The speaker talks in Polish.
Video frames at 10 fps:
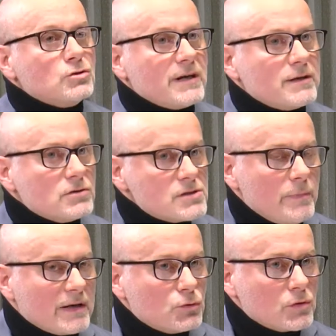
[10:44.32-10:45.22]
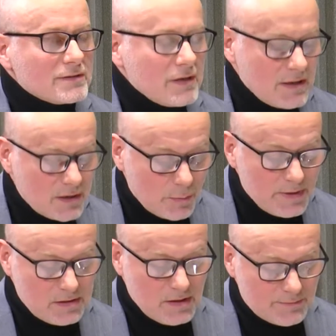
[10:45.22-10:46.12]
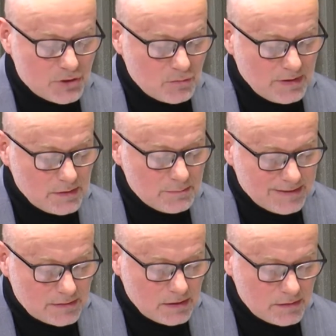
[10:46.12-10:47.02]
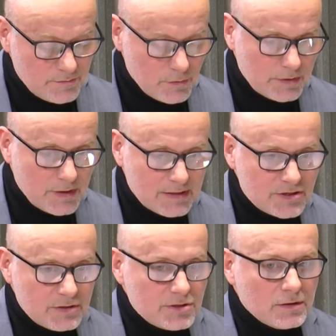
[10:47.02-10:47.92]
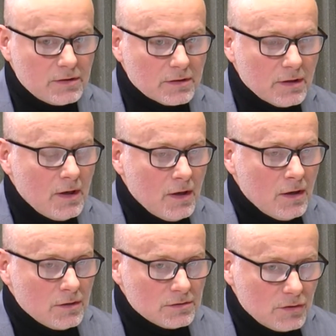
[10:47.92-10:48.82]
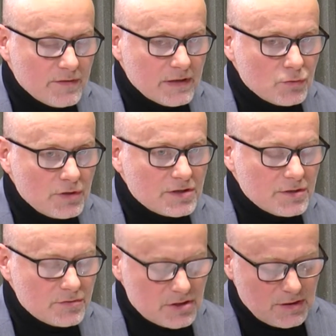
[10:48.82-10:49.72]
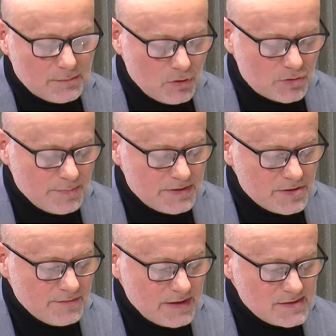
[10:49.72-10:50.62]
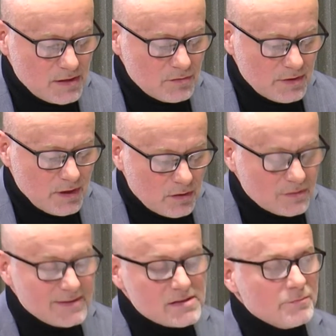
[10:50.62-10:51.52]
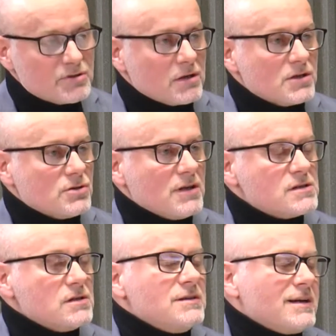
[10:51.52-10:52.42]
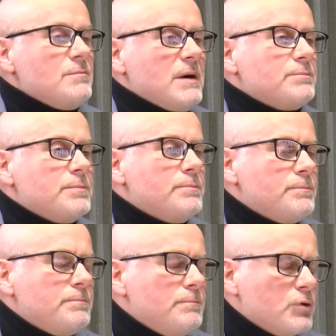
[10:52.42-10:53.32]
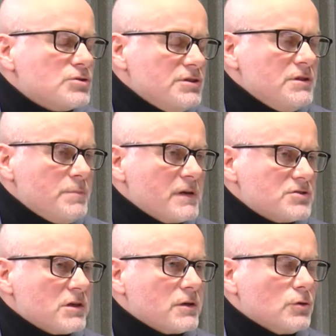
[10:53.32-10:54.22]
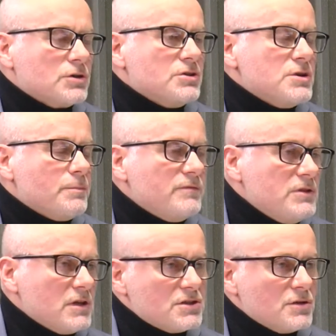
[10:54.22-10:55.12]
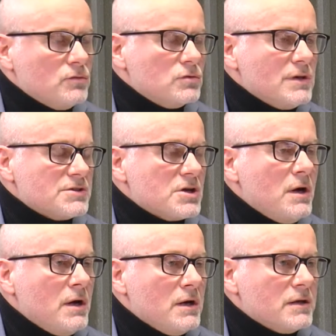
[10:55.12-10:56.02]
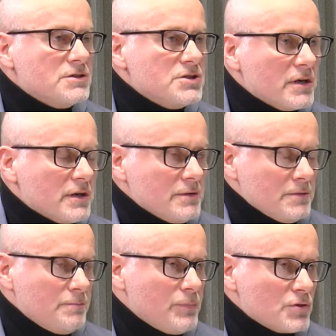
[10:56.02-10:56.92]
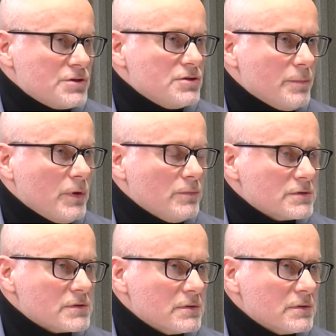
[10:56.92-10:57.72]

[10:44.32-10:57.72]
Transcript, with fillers: To taka osoba, która, taka kobieta na przykład, matka dwojga dzieci, gdy dowiaduje się, że ten mąż będzie wracał i ona jest tym przerażona, co, jakie ma poczynić pierwsze kroki? Gdzie powinna się udać? Gdzie prosić o pomoc?